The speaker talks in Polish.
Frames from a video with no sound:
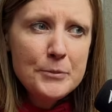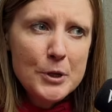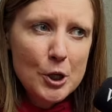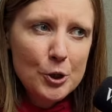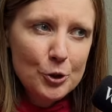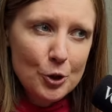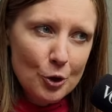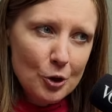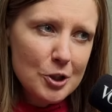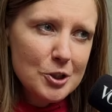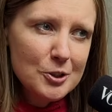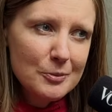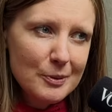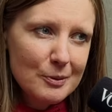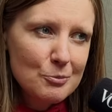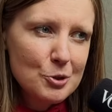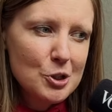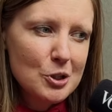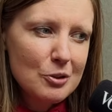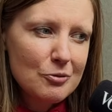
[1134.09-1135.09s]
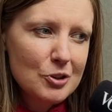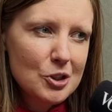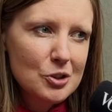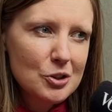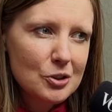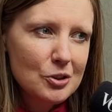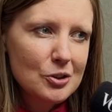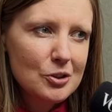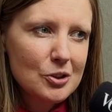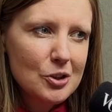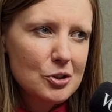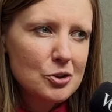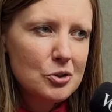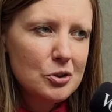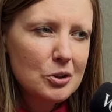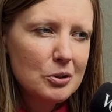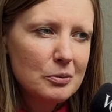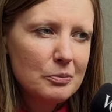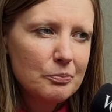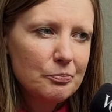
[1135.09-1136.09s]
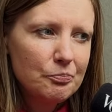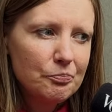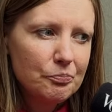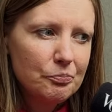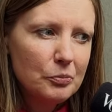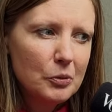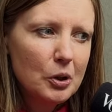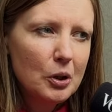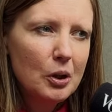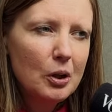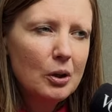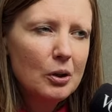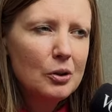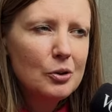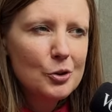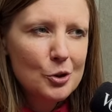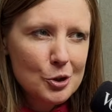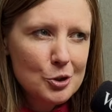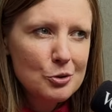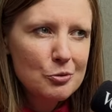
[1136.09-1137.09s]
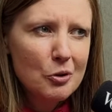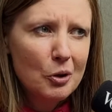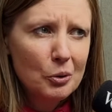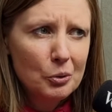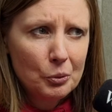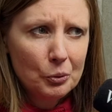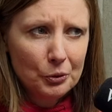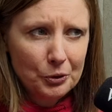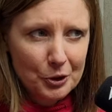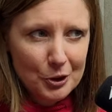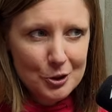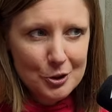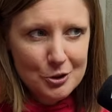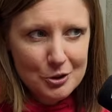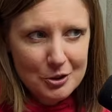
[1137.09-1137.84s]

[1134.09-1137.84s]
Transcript: I trochę sobie myślę, że to jest też e, o rozwoju, nie?